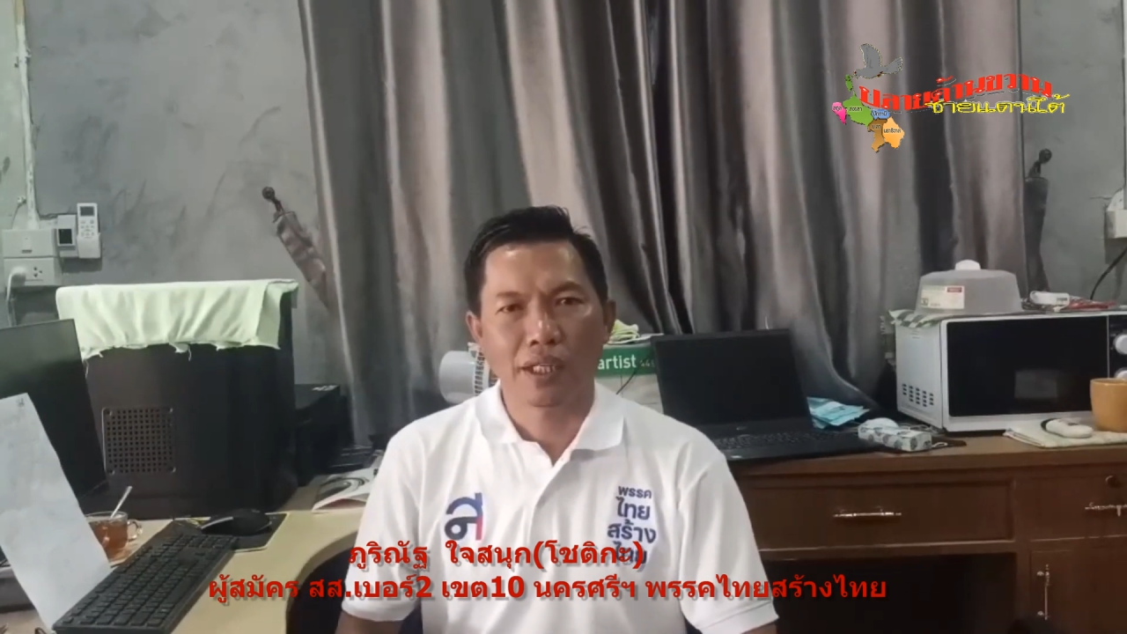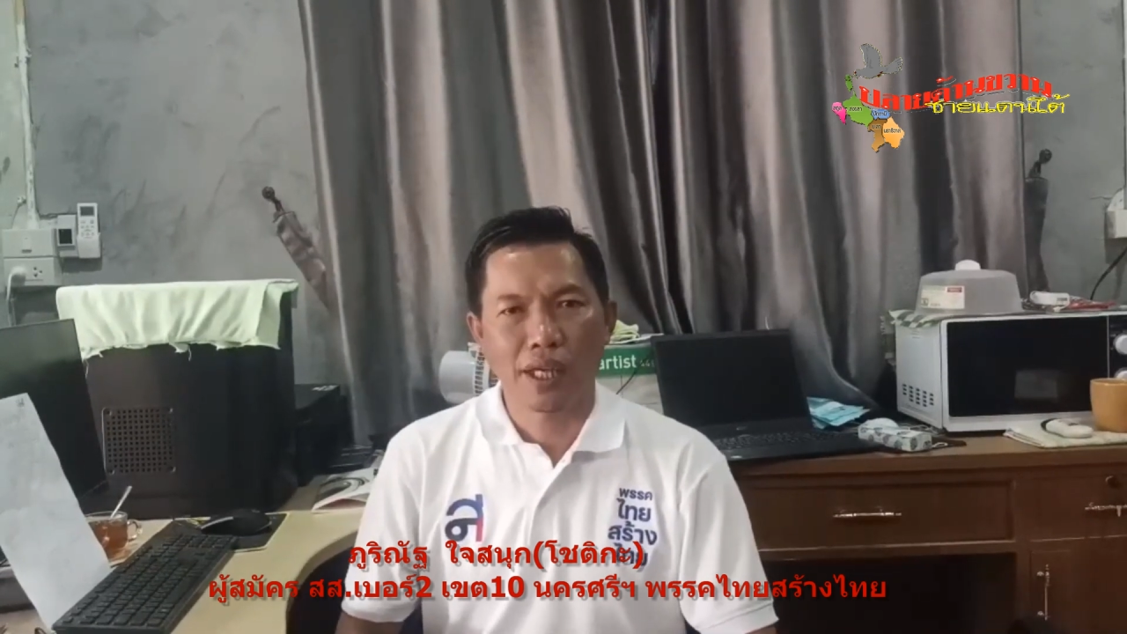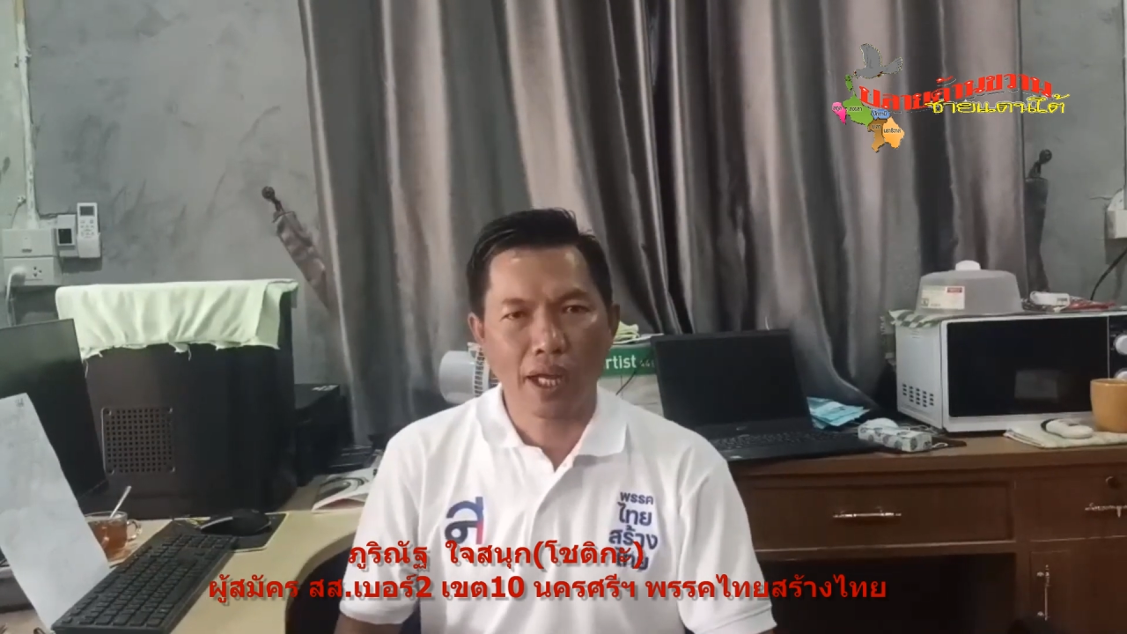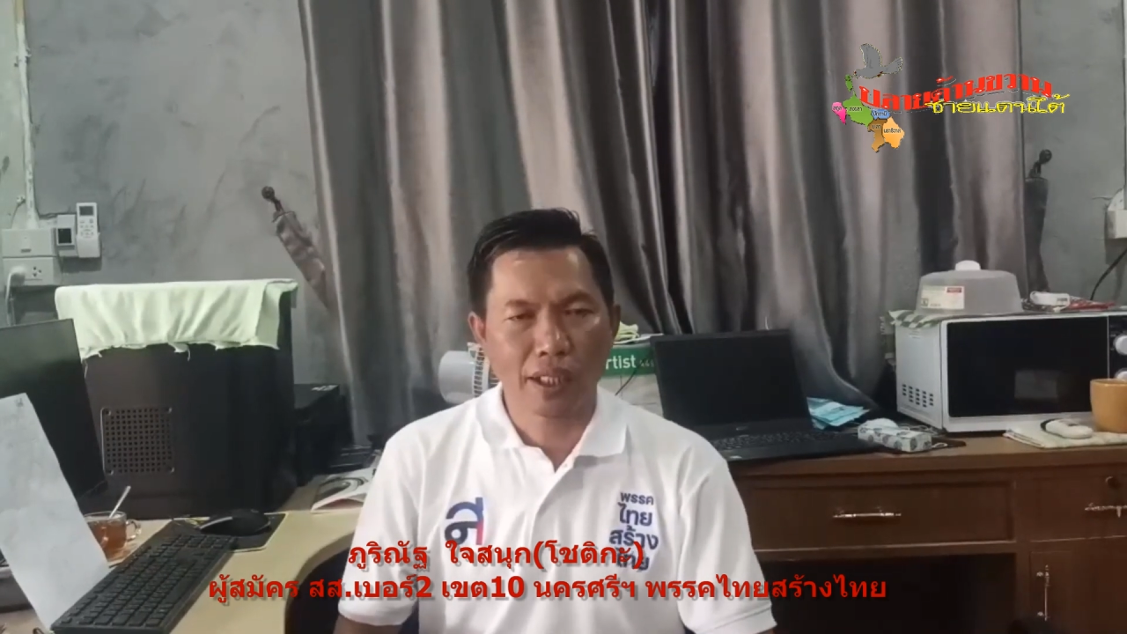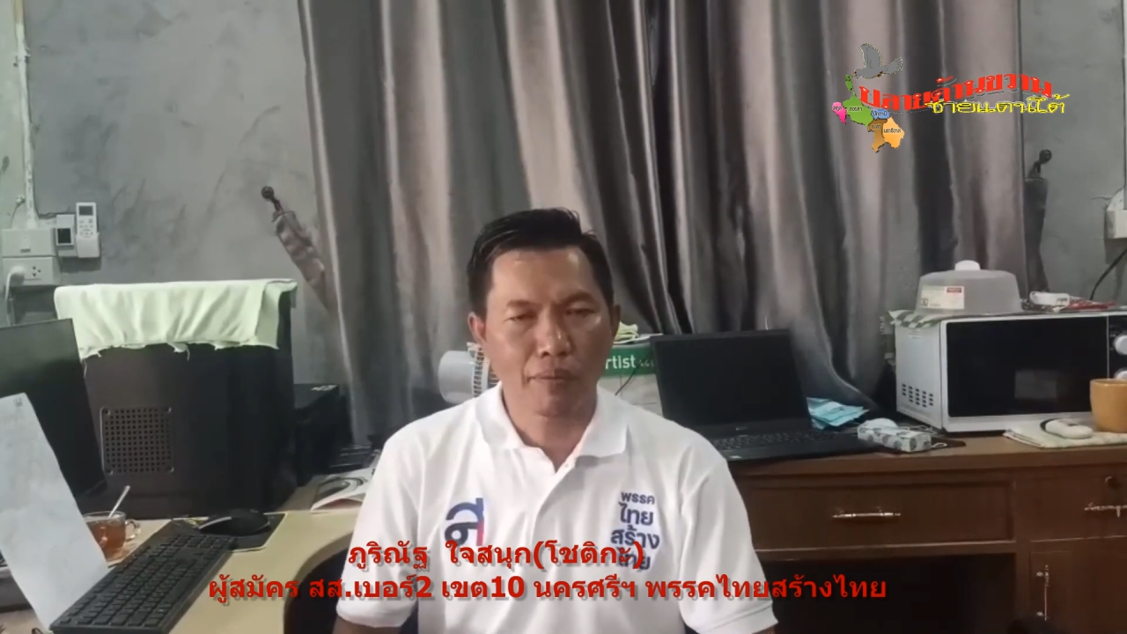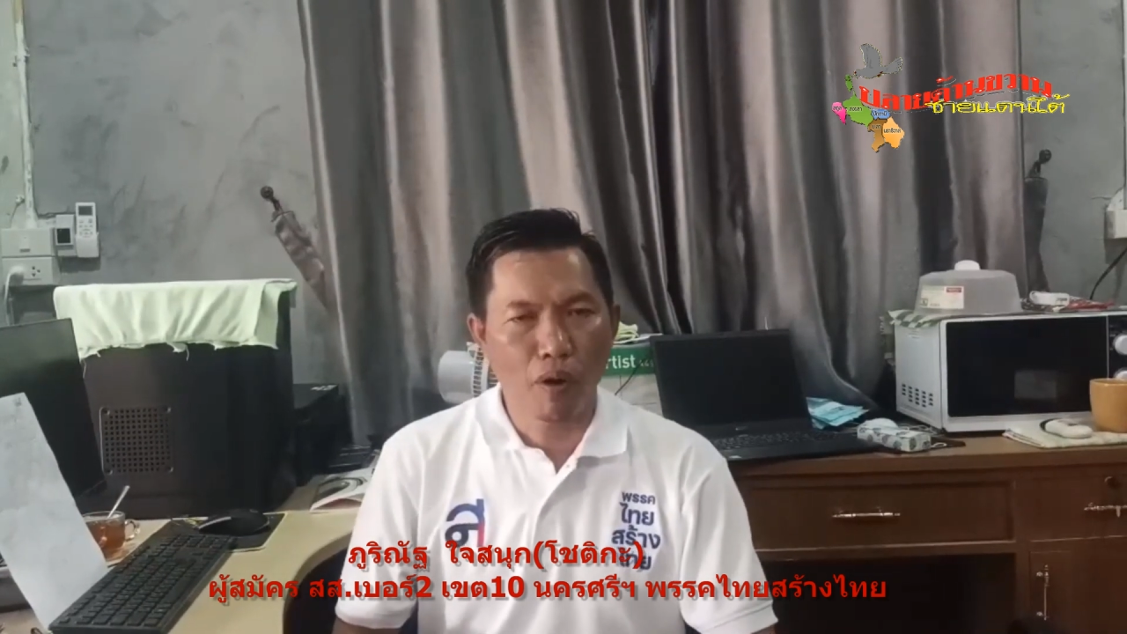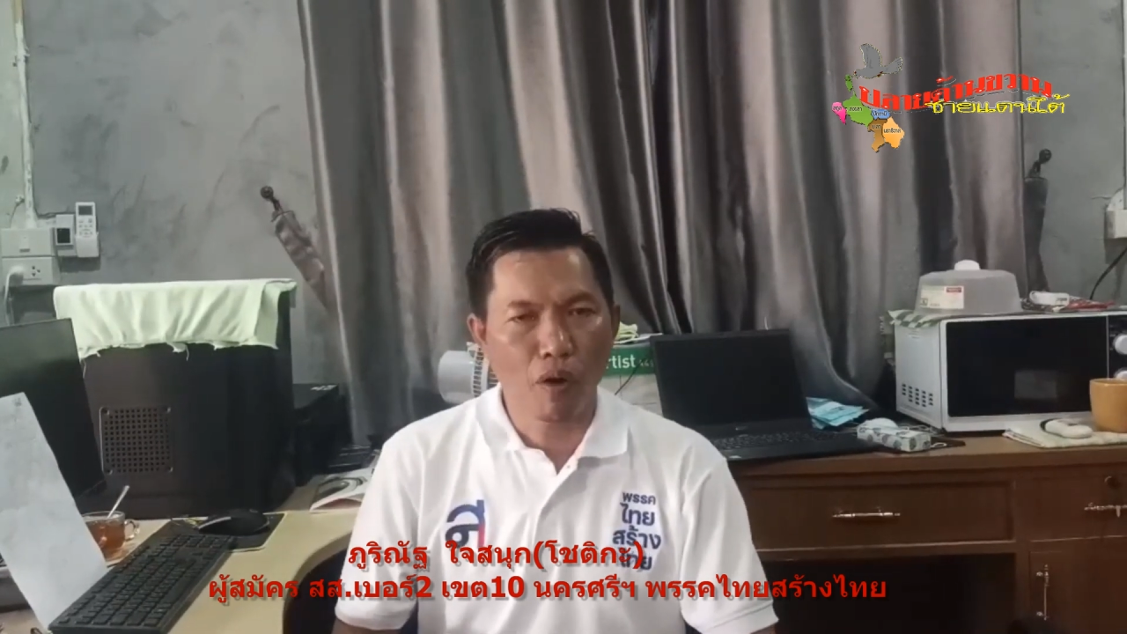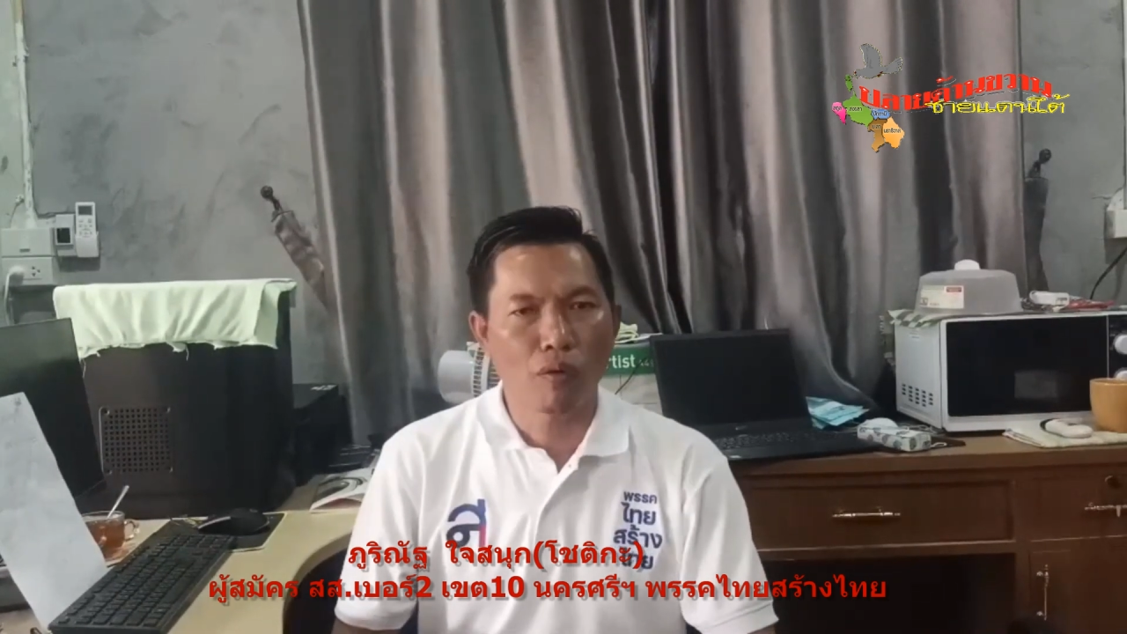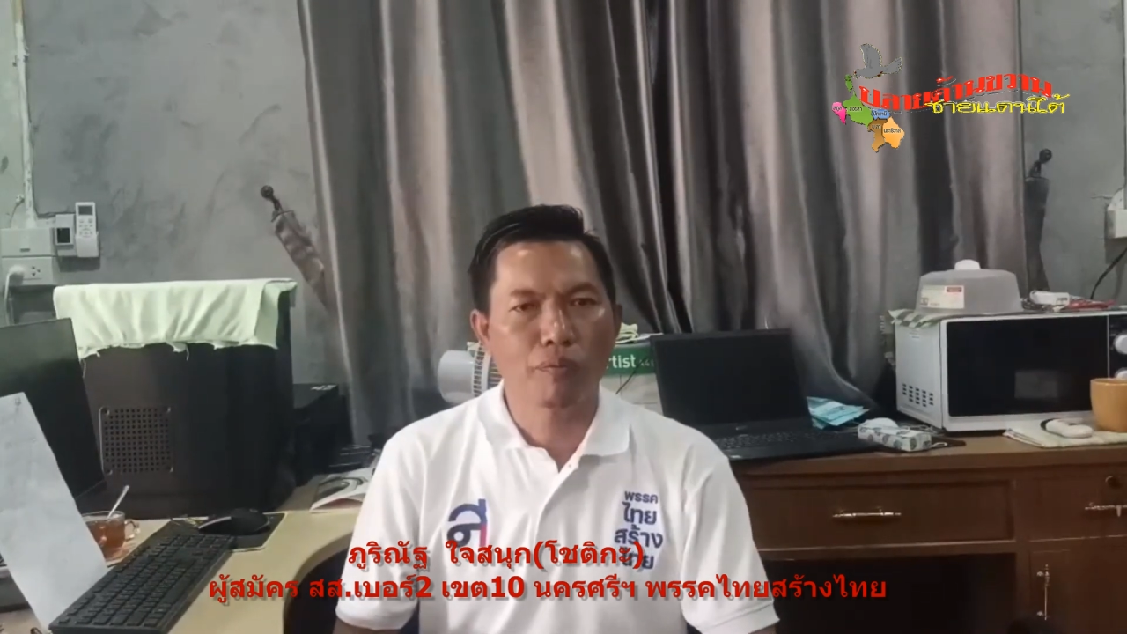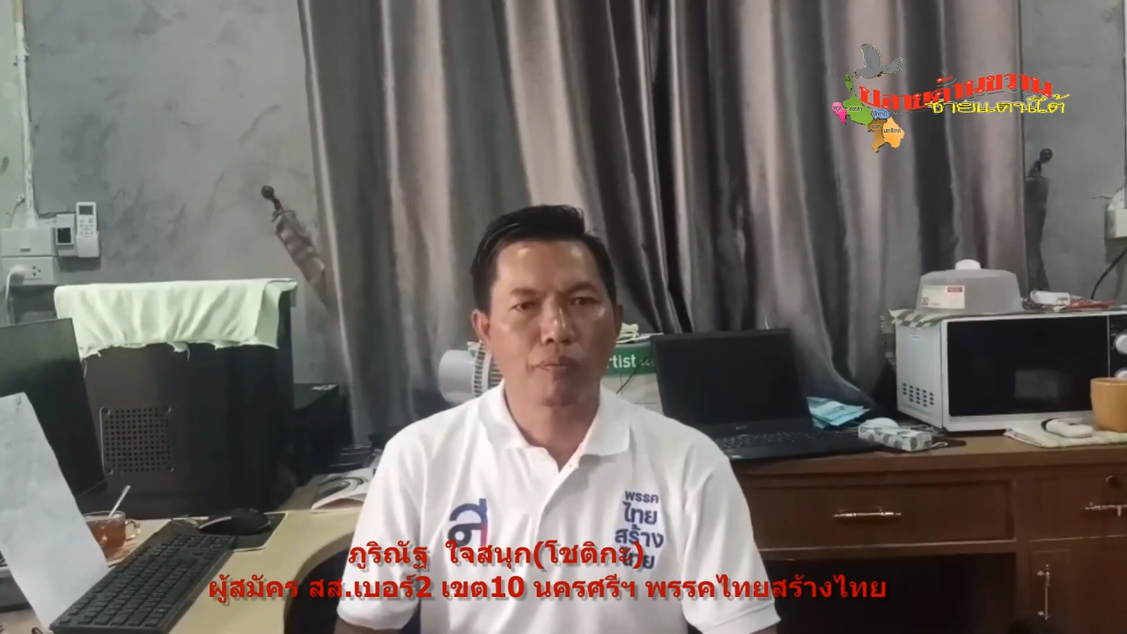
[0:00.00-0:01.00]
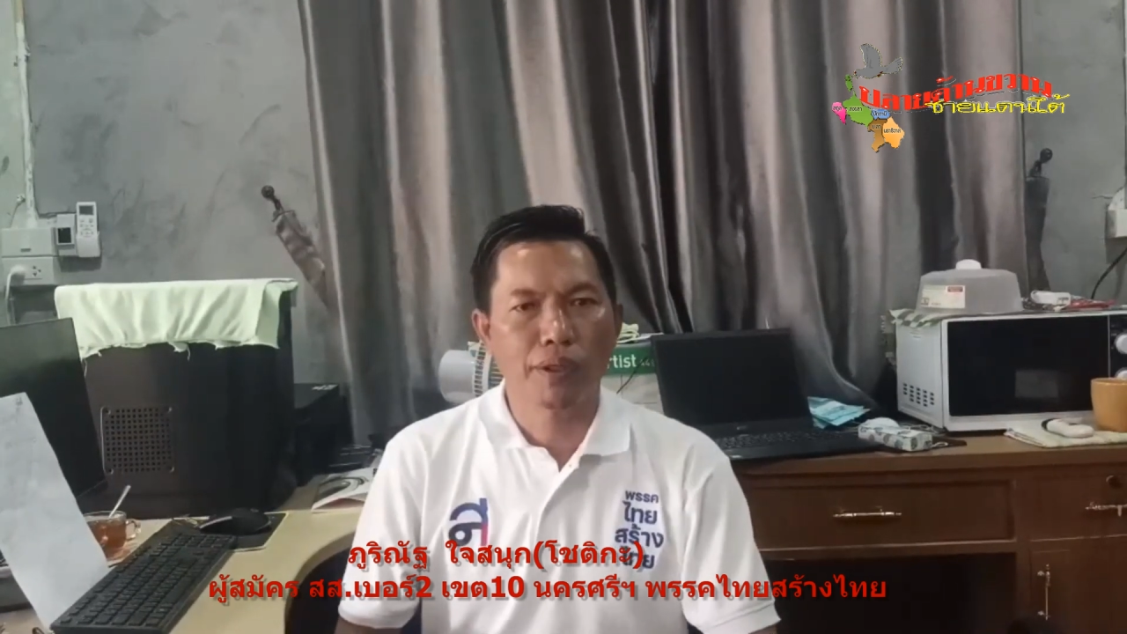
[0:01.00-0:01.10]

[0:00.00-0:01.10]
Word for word: อยากจะบอก